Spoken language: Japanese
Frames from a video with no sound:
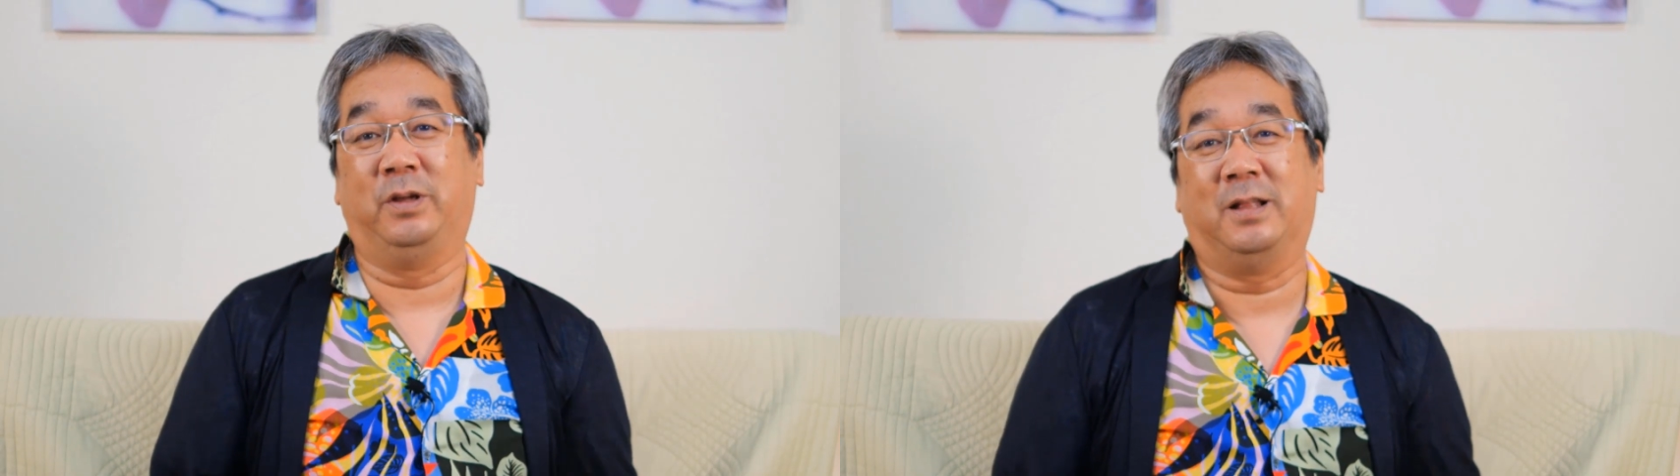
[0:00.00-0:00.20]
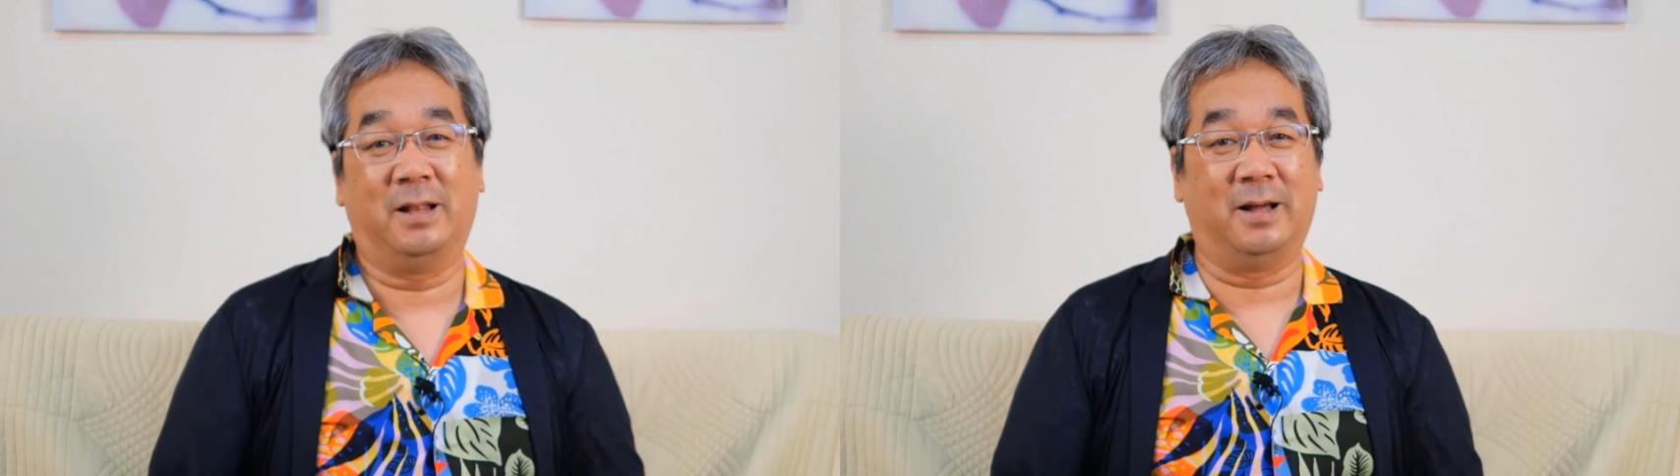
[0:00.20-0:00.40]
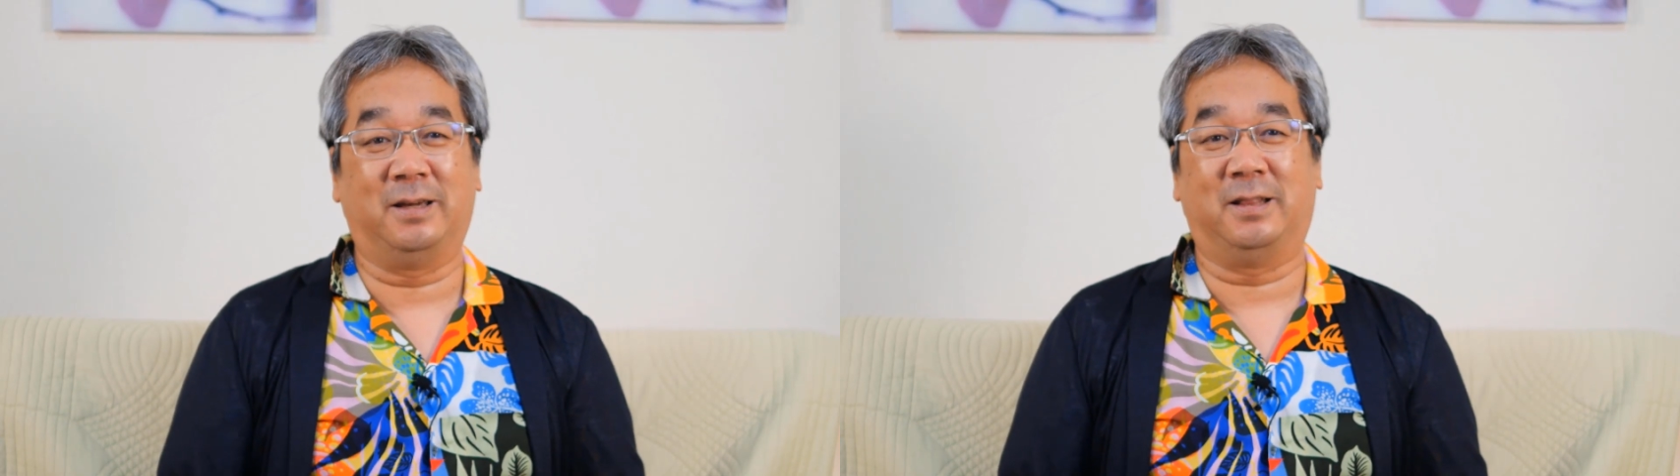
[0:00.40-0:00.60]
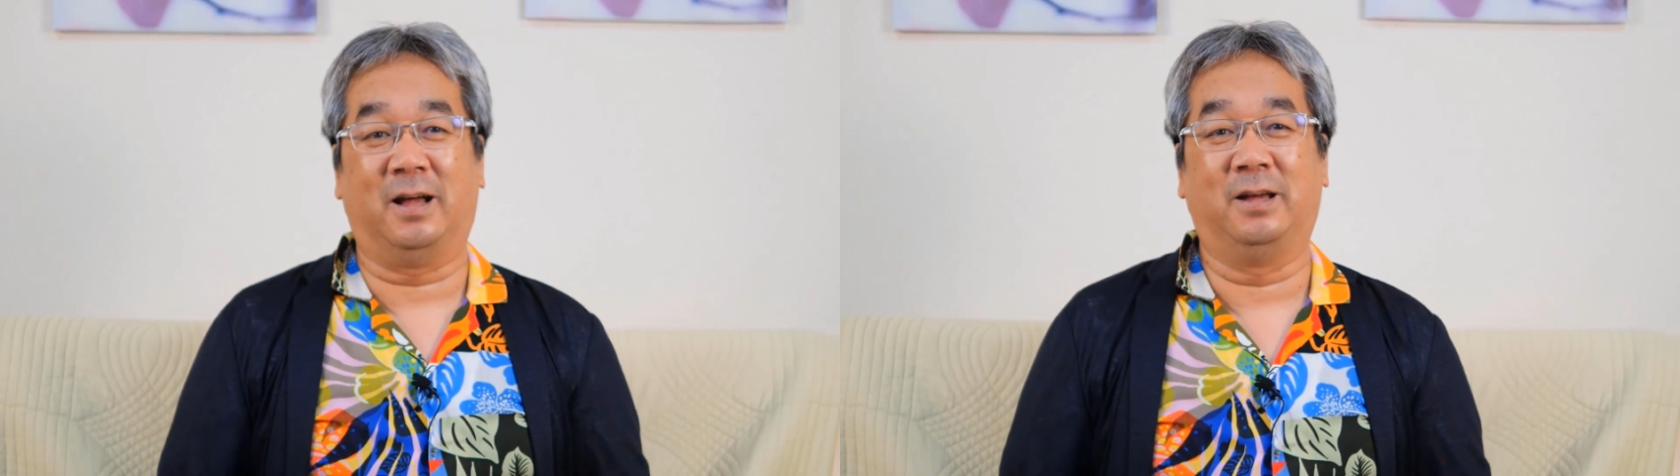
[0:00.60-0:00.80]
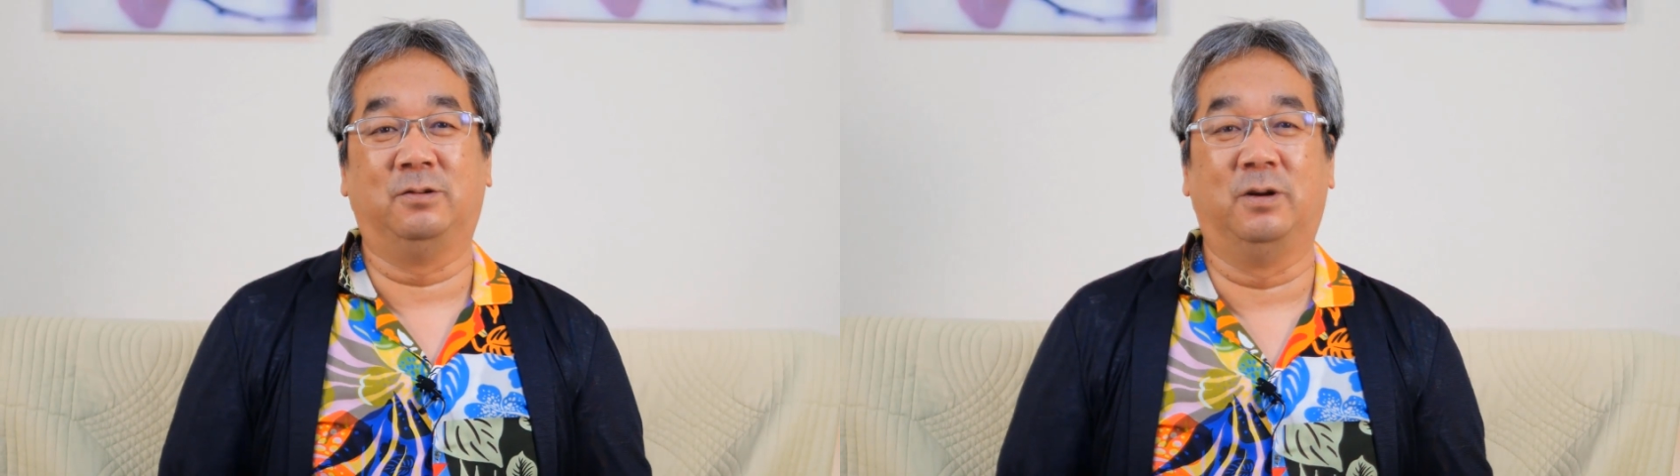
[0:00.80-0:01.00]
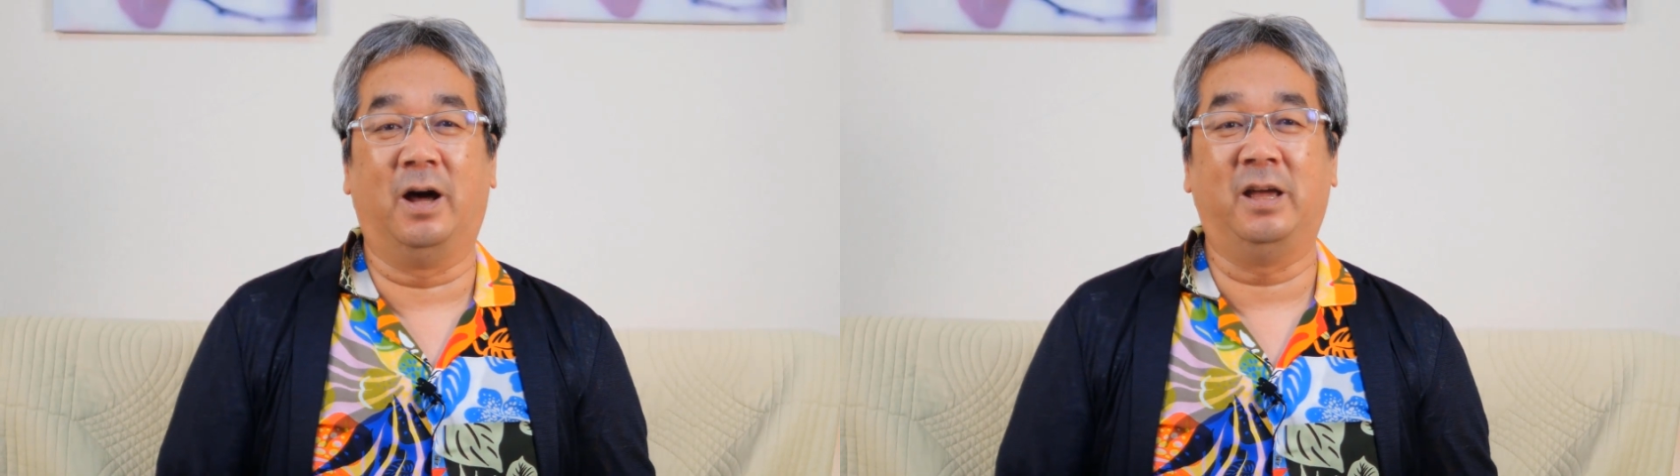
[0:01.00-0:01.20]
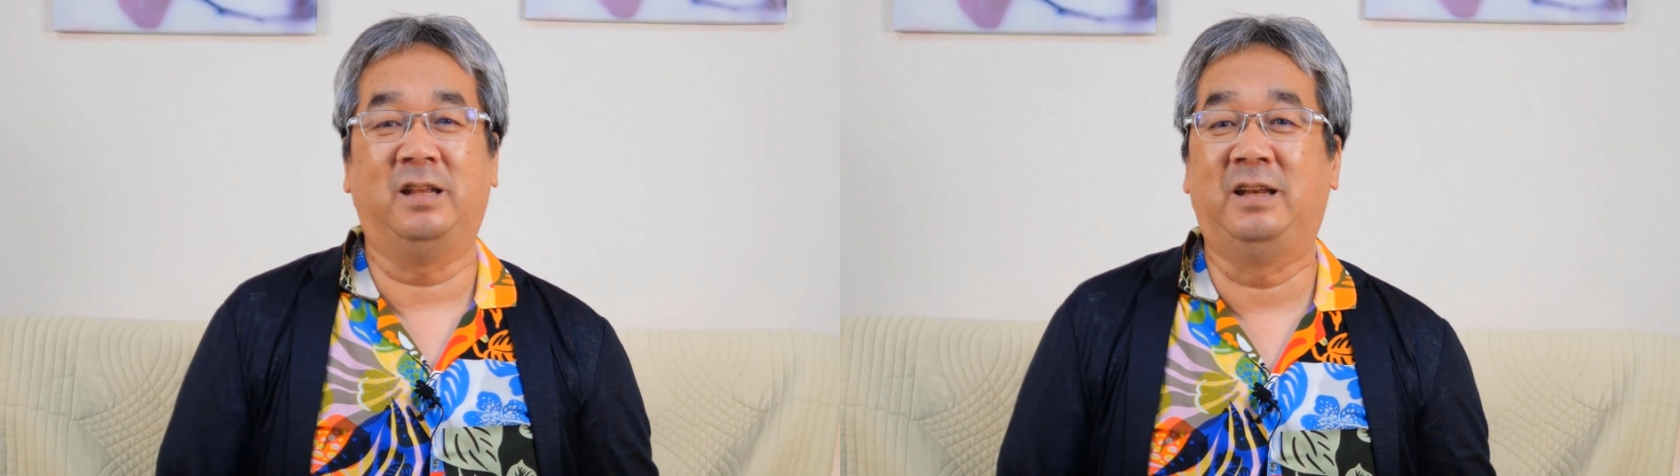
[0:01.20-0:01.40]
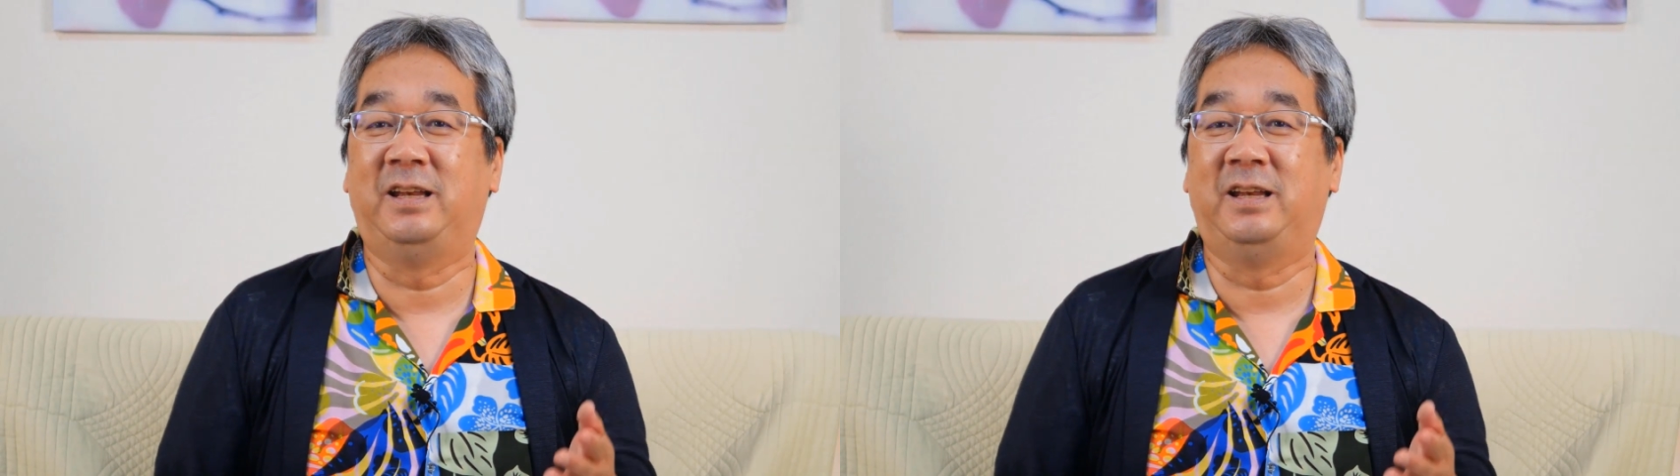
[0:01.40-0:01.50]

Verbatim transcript: いただきたいぐらい